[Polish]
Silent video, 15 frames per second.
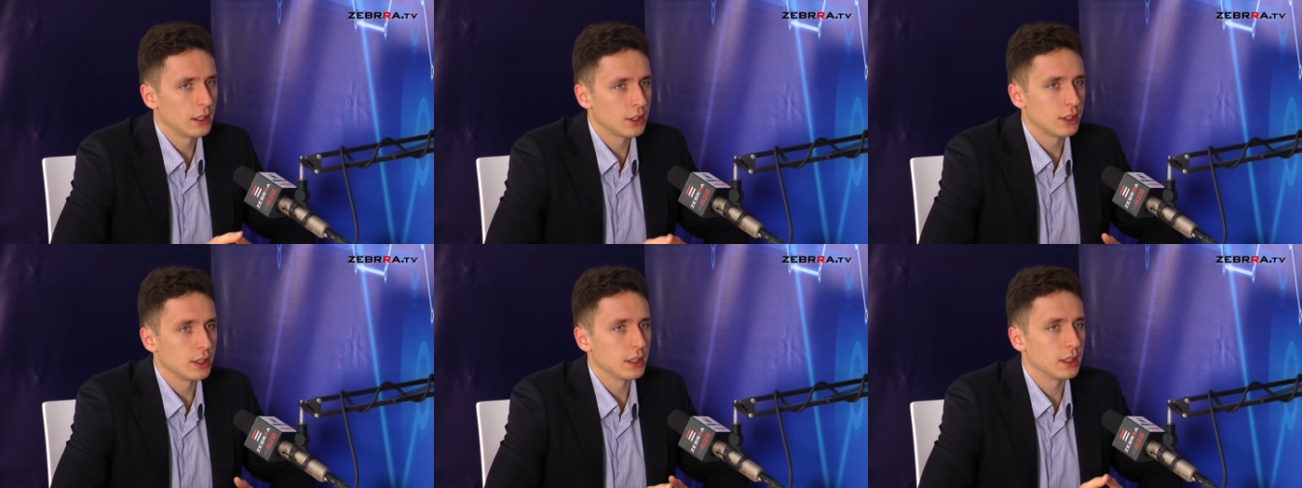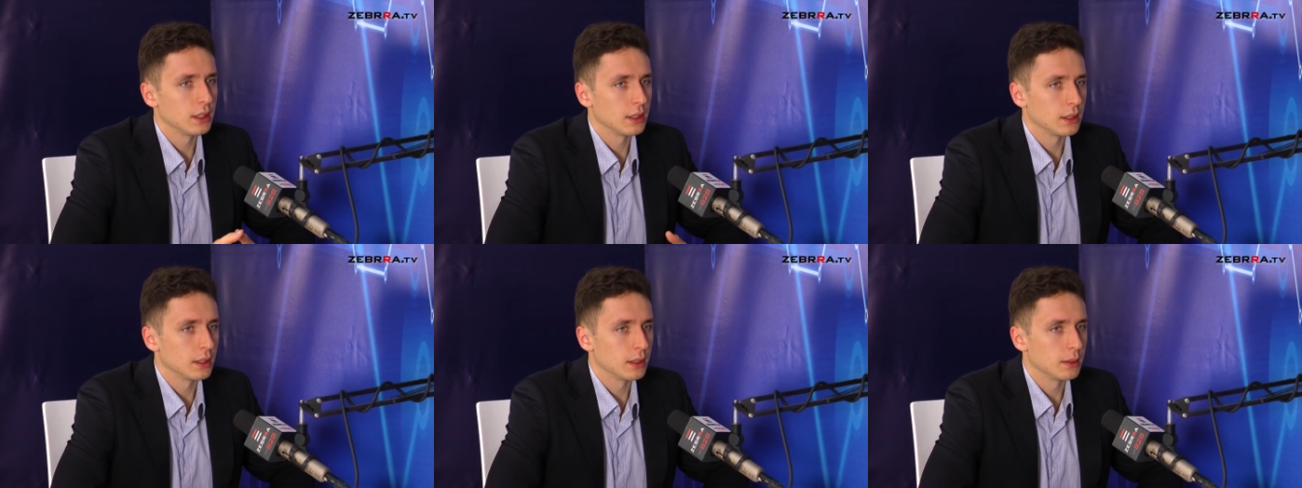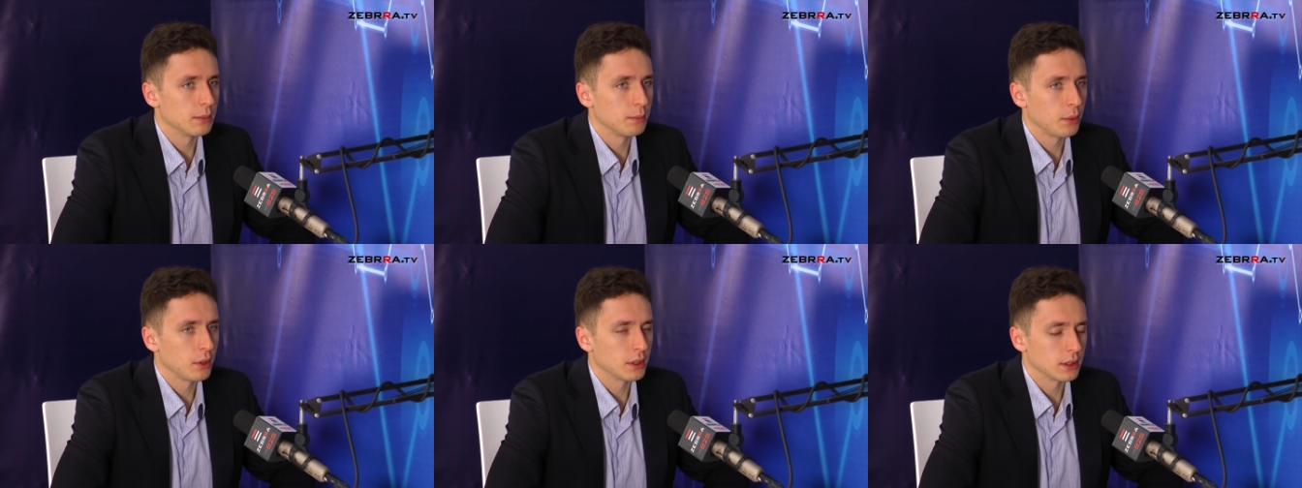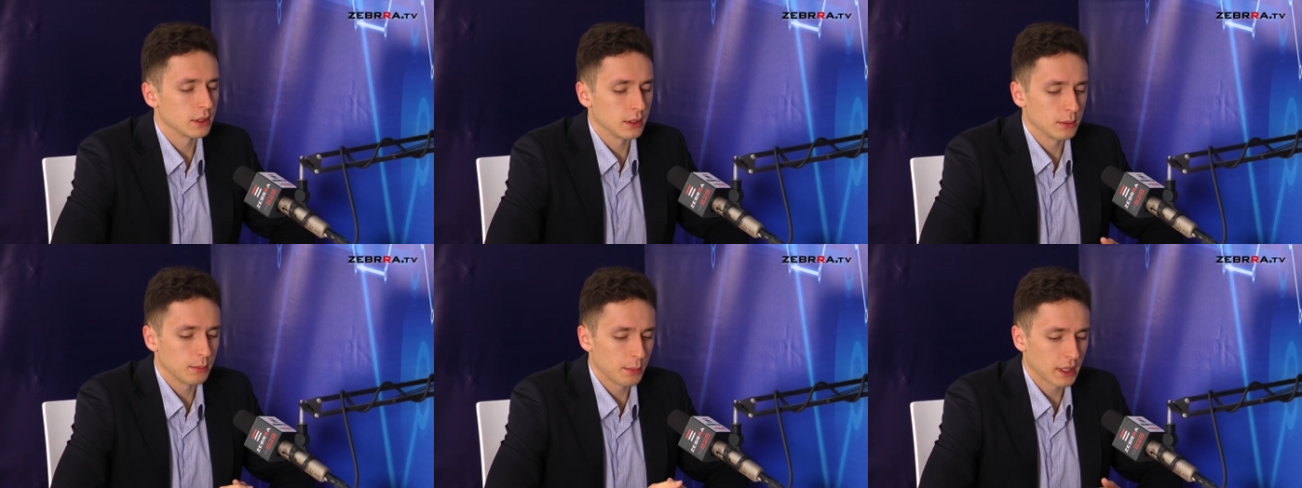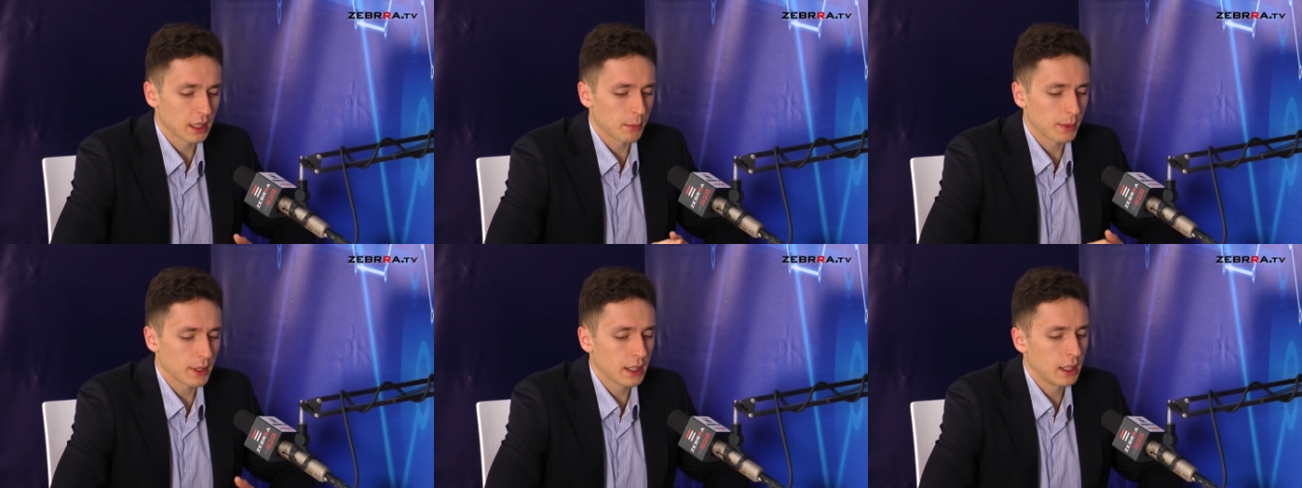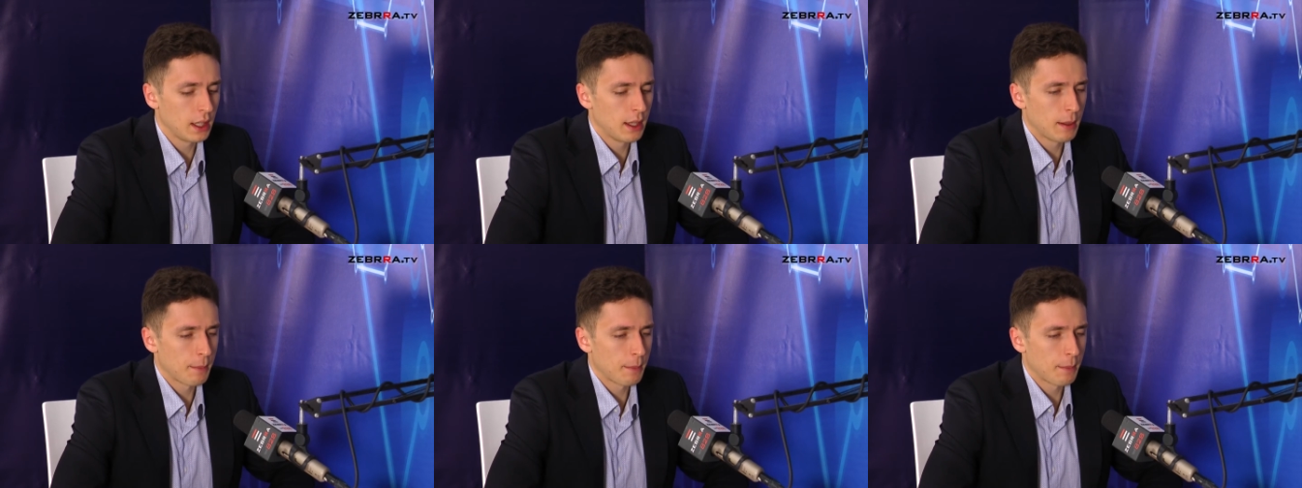czy PKP,